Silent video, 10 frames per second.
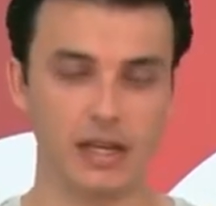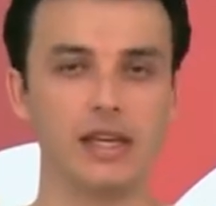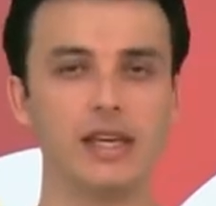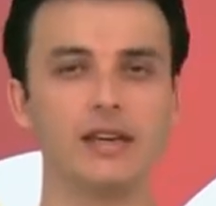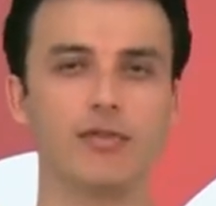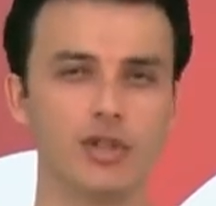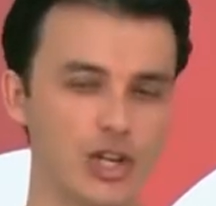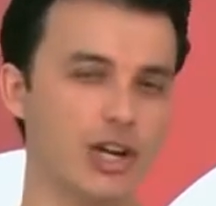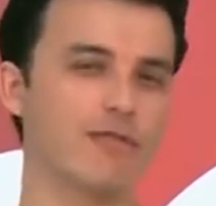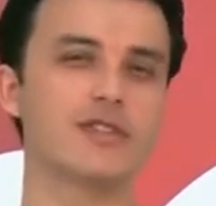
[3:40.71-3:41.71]
E vou
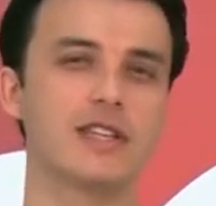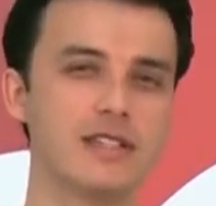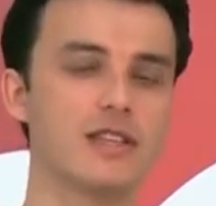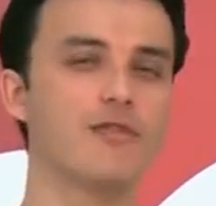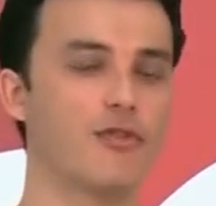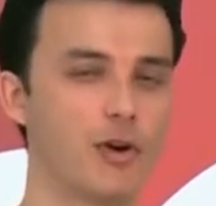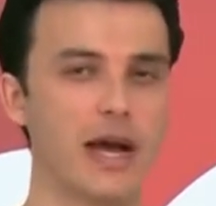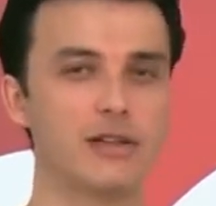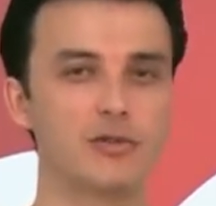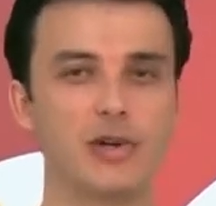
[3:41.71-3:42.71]
deixar vocês
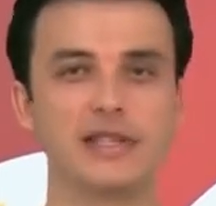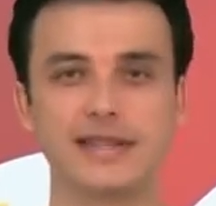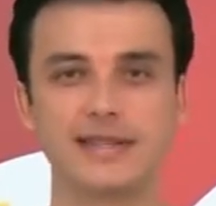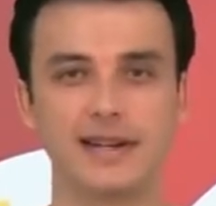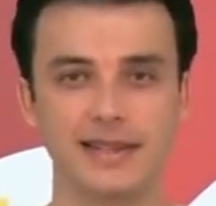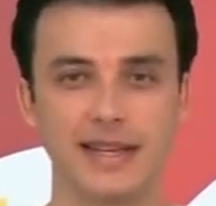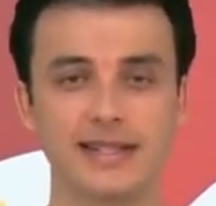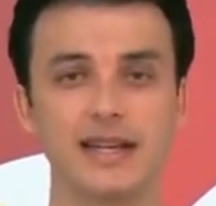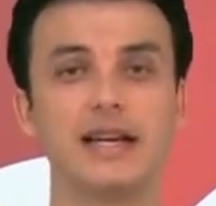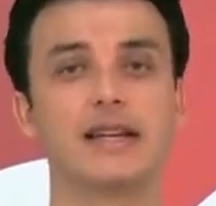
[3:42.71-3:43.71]
informados, podem ter
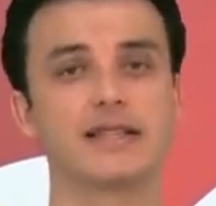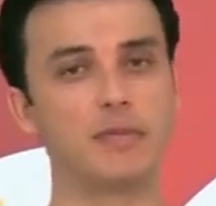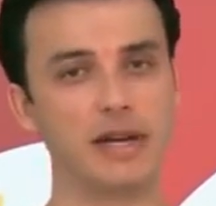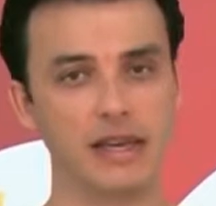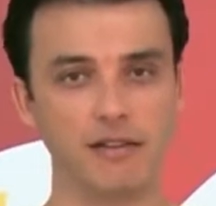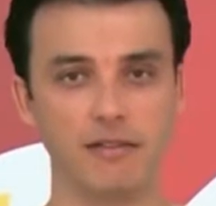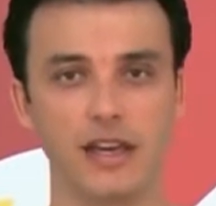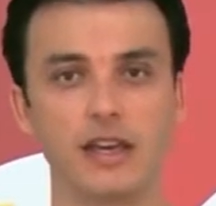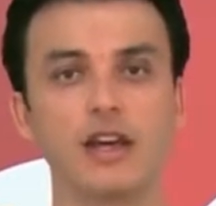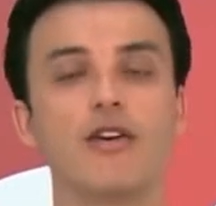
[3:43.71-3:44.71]
certeza, na semana que
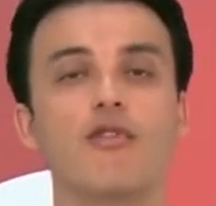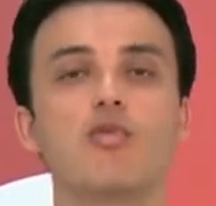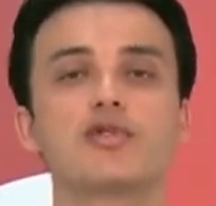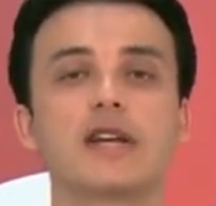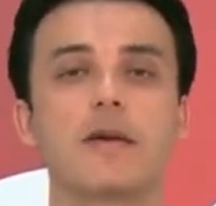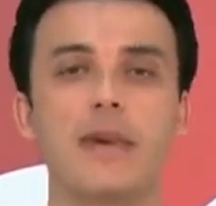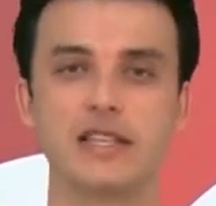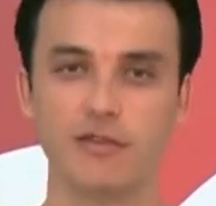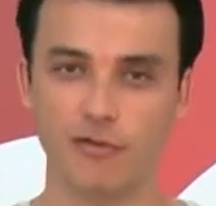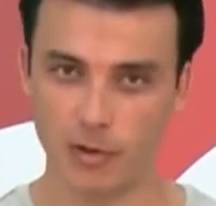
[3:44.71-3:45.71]
vem vou buscar
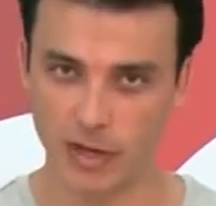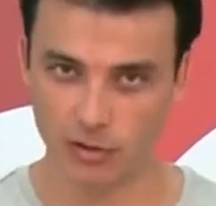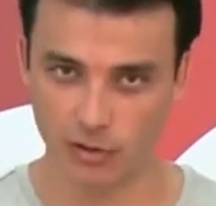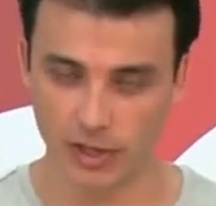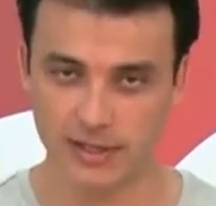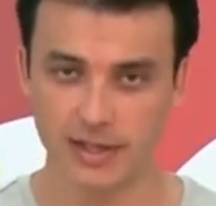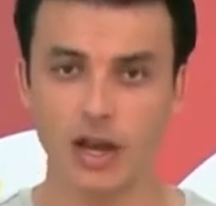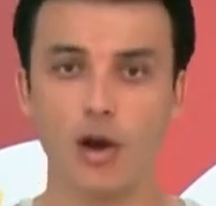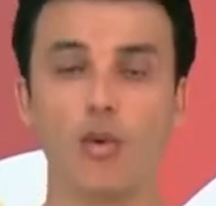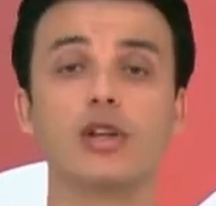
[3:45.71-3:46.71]
mais informações
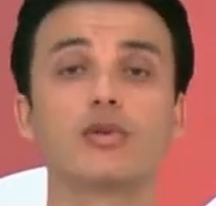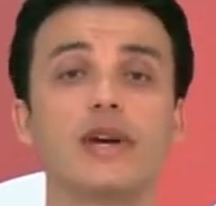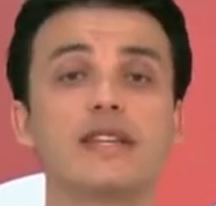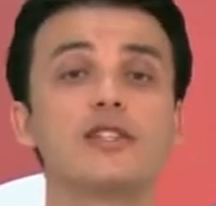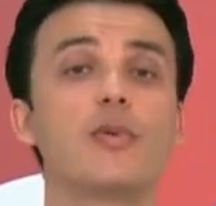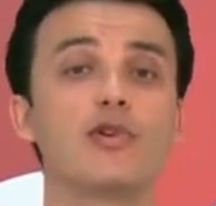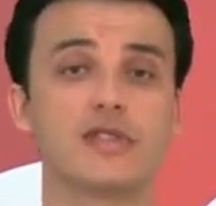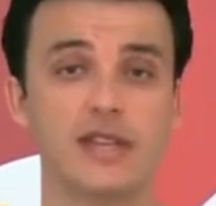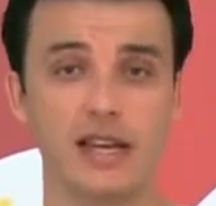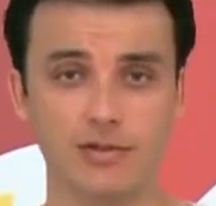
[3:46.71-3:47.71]
quanto a este
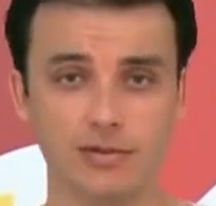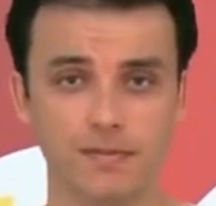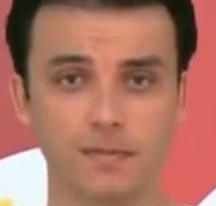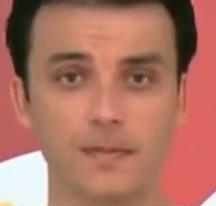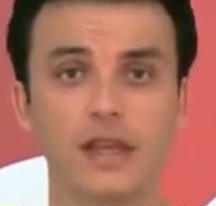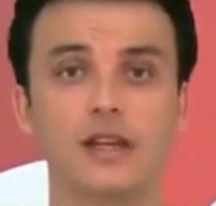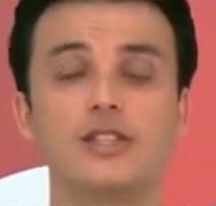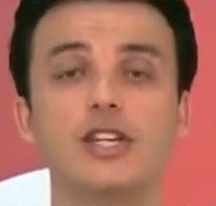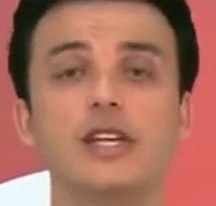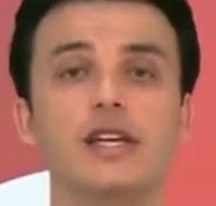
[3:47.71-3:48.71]
processo
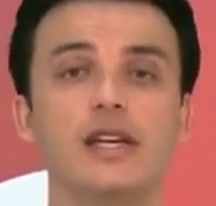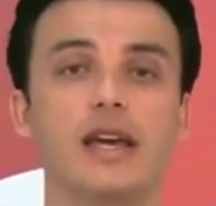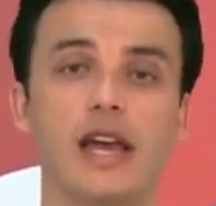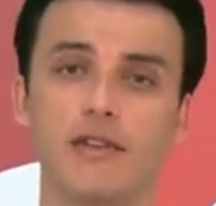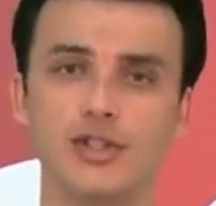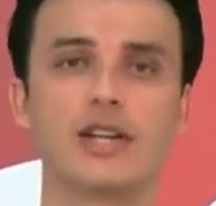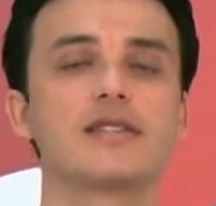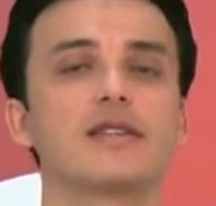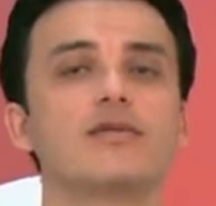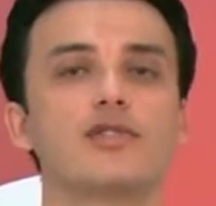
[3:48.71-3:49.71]
de
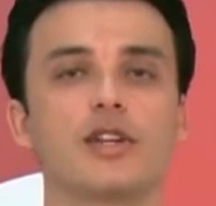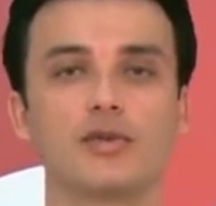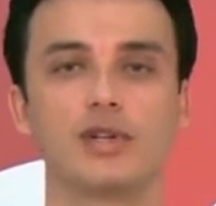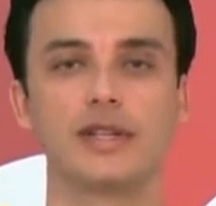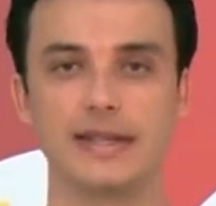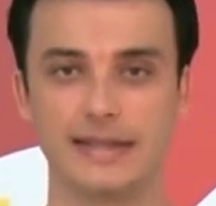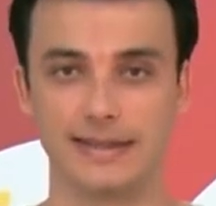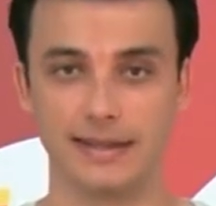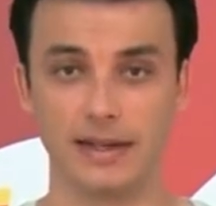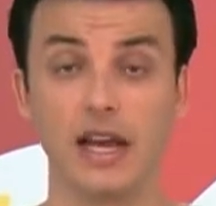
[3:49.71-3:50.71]
reivindicação do setor da
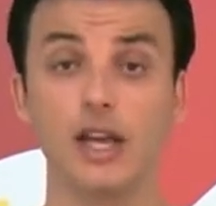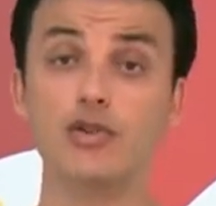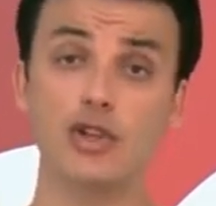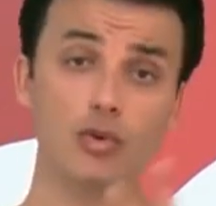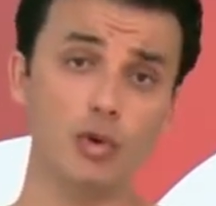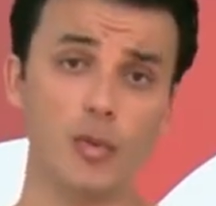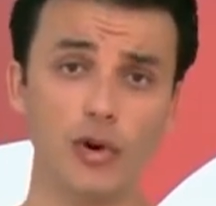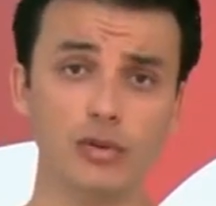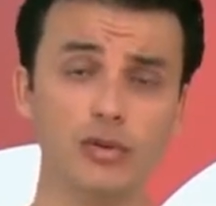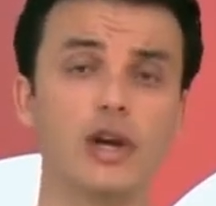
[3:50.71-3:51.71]
dança. E o segundo
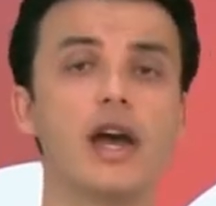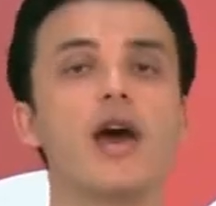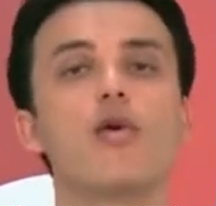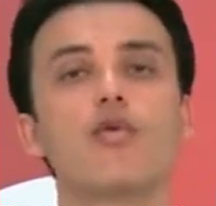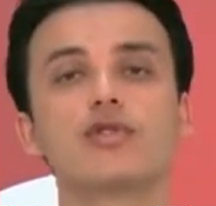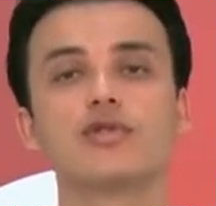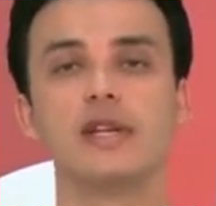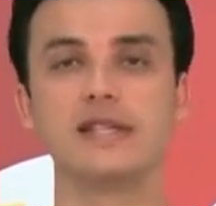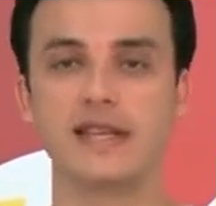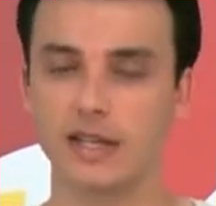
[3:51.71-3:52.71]
ponto é o curso
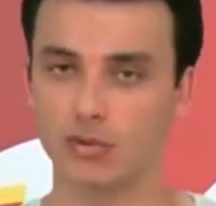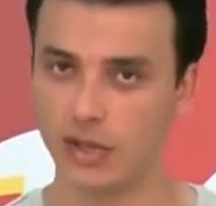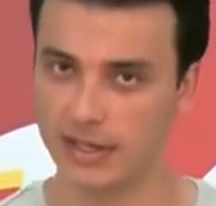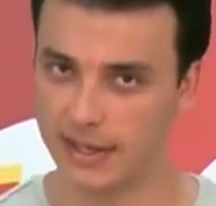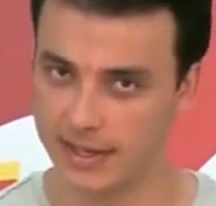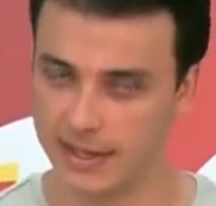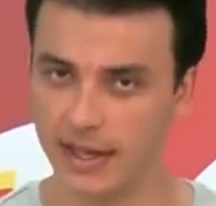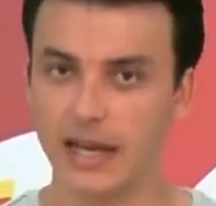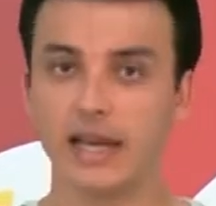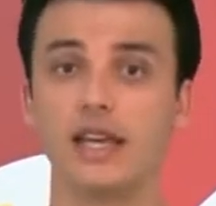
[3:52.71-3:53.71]
de licenciatura em
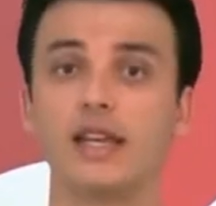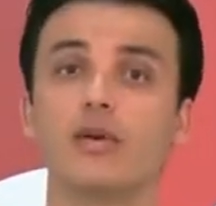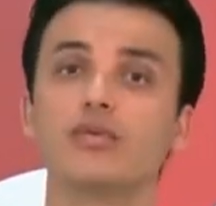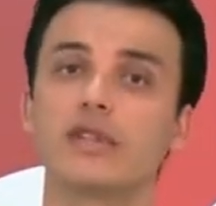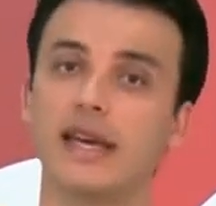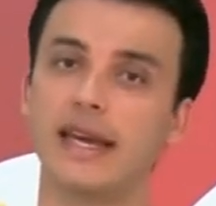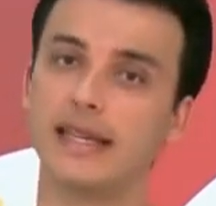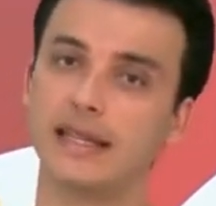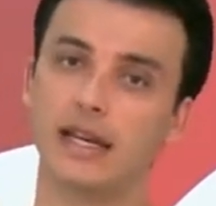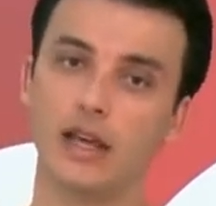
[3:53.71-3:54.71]
dança, que não tem
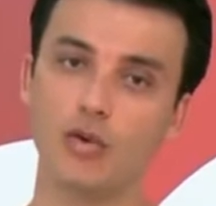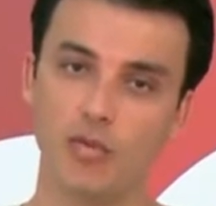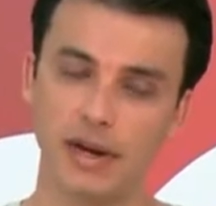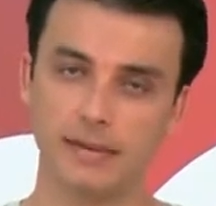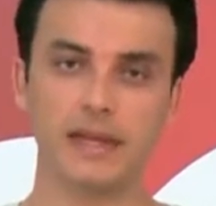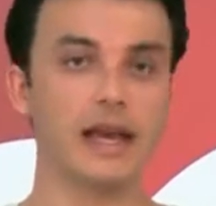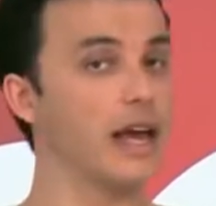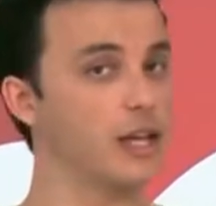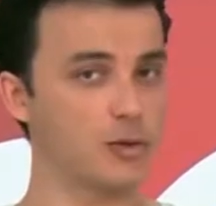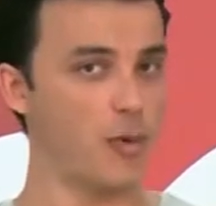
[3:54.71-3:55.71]
ainda nenhuma
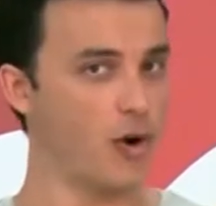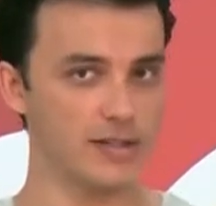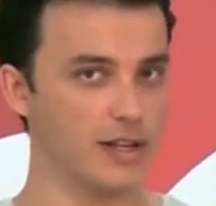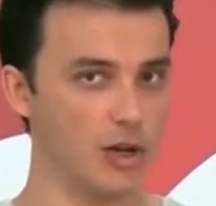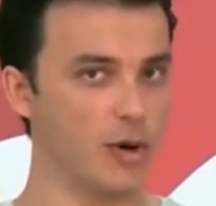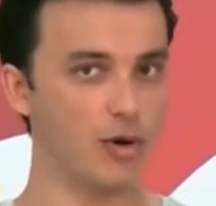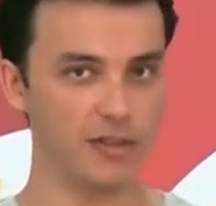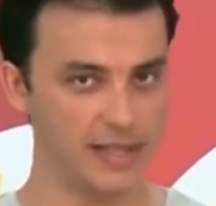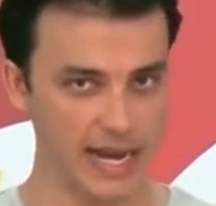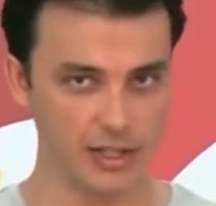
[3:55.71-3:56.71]
resposta, nenhuma
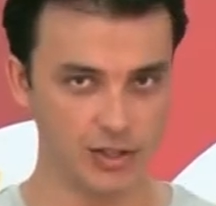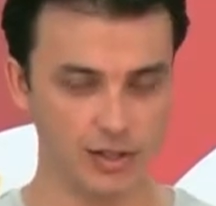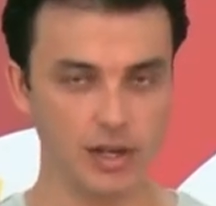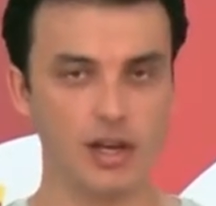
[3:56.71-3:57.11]
novidade.